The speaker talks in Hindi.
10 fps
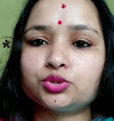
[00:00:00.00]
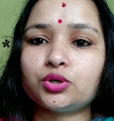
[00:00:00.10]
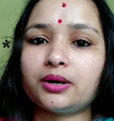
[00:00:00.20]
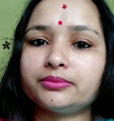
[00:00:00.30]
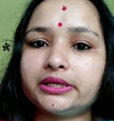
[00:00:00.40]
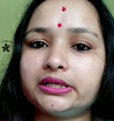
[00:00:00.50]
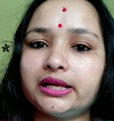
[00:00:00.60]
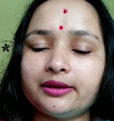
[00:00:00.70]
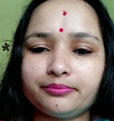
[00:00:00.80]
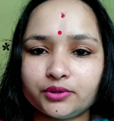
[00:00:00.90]
जो हम डेली
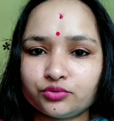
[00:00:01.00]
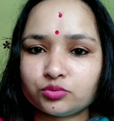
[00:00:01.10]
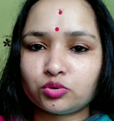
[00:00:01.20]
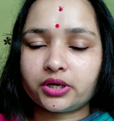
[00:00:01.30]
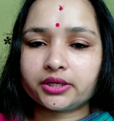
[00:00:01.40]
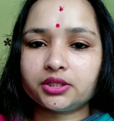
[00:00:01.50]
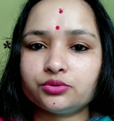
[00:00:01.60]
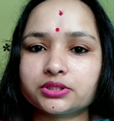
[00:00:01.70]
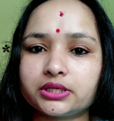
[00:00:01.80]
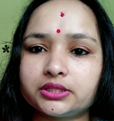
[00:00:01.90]
लाइफ में कुछ प्रोडक्ट
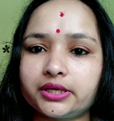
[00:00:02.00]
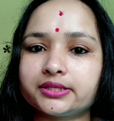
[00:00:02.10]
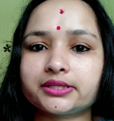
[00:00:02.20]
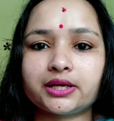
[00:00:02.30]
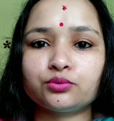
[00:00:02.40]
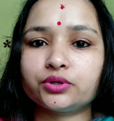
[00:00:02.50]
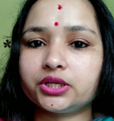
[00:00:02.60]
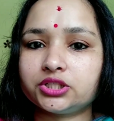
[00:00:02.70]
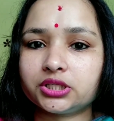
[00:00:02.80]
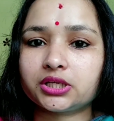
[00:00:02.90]
यूज़ करते हैं चाहे वो
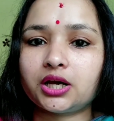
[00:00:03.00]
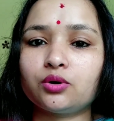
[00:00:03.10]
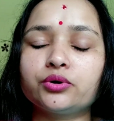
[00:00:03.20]
किचन का